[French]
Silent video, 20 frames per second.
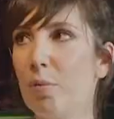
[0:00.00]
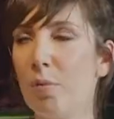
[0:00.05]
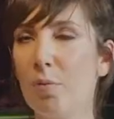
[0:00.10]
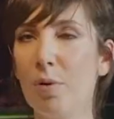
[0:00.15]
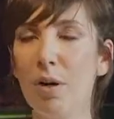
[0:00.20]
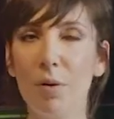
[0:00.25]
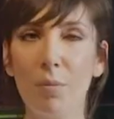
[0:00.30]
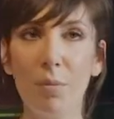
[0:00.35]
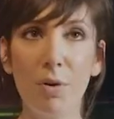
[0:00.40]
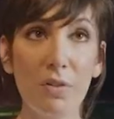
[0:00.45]
Pour
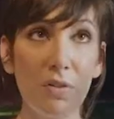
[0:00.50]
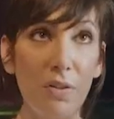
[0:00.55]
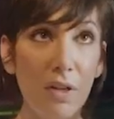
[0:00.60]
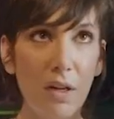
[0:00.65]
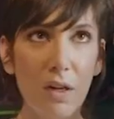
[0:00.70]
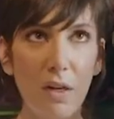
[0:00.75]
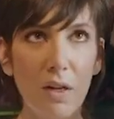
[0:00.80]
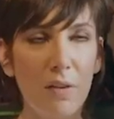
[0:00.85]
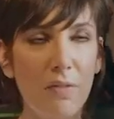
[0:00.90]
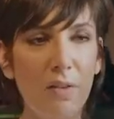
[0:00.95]
moi, la mode,
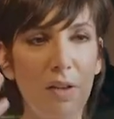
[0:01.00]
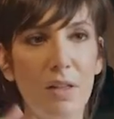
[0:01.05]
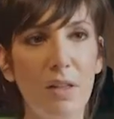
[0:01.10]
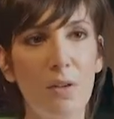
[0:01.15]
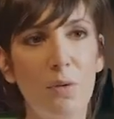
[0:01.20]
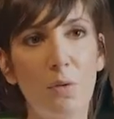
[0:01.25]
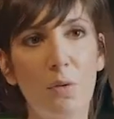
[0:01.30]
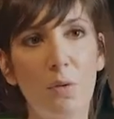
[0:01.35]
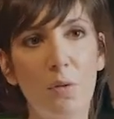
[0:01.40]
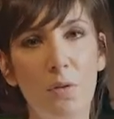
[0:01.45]
ça réveille des
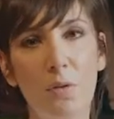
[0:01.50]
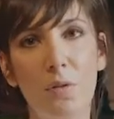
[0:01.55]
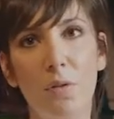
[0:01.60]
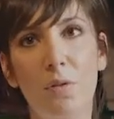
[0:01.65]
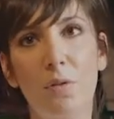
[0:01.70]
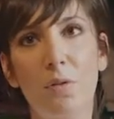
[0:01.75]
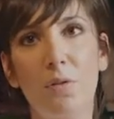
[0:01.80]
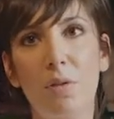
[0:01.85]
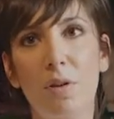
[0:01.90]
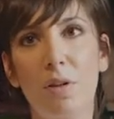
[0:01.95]
trucs,
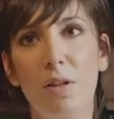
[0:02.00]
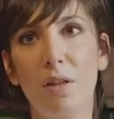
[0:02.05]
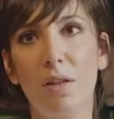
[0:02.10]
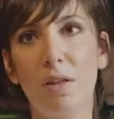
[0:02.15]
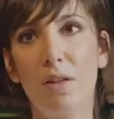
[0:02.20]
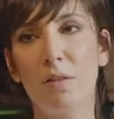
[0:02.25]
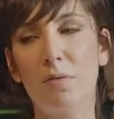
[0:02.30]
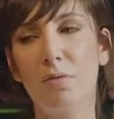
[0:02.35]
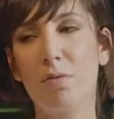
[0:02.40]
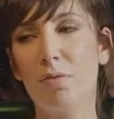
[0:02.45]
euh,
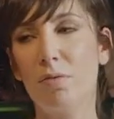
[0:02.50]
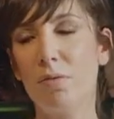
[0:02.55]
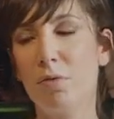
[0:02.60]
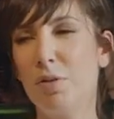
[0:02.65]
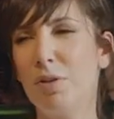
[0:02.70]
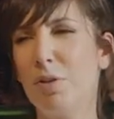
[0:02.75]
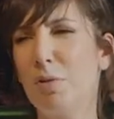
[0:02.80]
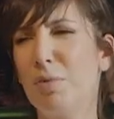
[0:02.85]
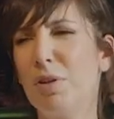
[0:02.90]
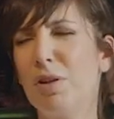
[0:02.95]
des.
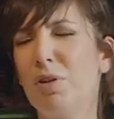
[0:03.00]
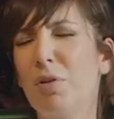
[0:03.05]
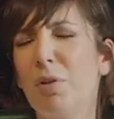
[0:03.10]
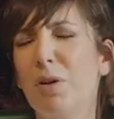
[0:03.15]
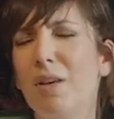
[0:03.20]
T'es obligé de te